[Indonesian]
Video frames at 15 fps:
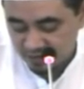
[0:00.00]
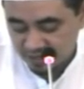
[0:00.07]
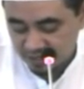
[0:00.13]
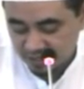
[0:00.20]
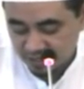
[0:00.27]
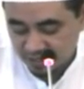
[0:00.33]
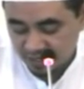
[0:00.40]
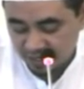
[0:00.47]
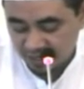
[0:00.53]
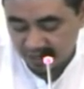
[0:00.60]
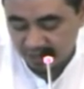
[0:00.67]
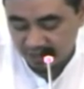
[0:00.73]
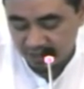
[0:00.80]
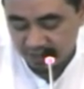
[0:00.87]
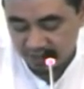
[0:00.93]
di
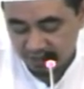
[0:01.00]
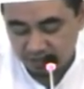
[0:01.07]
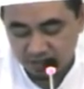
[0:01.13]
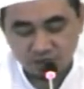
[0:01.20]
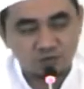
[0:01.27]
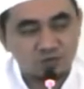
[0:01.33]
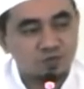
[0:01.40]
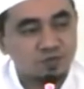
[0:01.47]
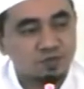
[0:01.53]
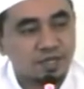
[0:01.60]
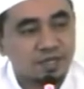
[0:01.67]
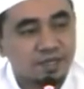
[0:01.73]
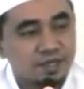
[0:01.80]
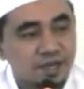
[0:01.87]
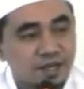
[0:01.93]
seminar ini di
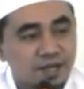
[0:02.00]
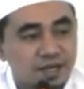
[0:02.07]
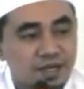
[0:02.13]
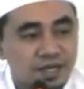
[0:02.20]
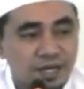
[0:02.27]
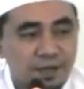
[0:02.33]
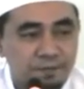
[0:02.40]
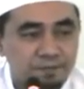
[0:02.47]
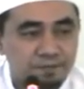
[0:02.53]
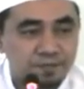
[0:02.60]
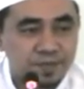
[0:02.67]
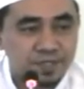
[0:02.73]
urutan yang keenam